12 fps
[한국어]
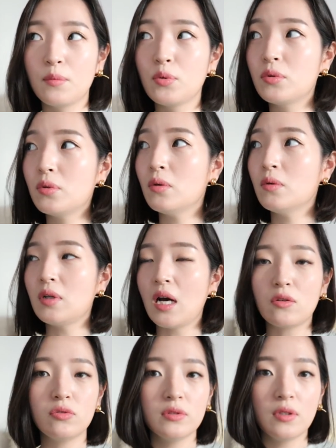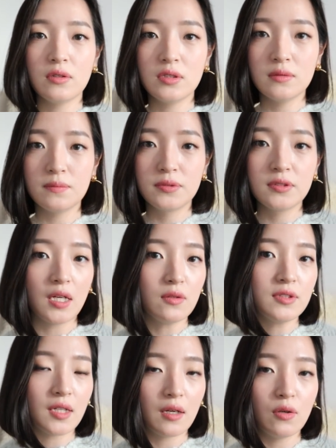보통 라쿤 털은
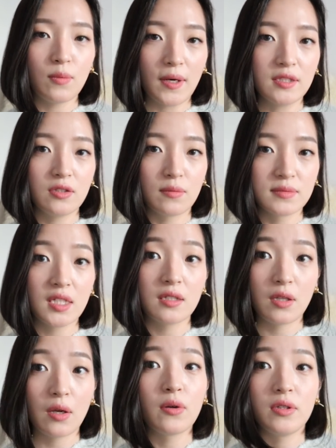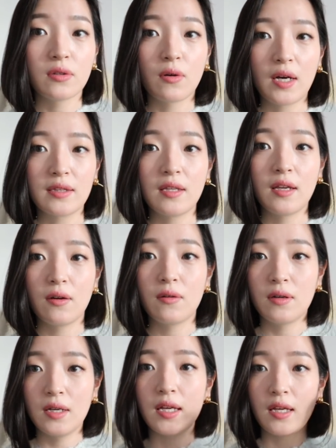브라운 색깔로 많이 염색이 되어 있는 것 같아요.
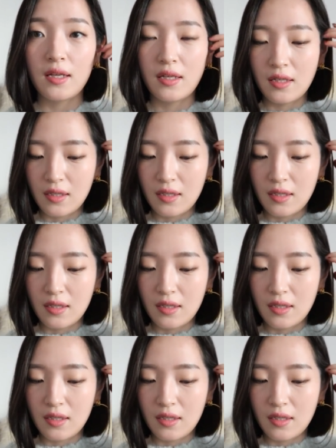네.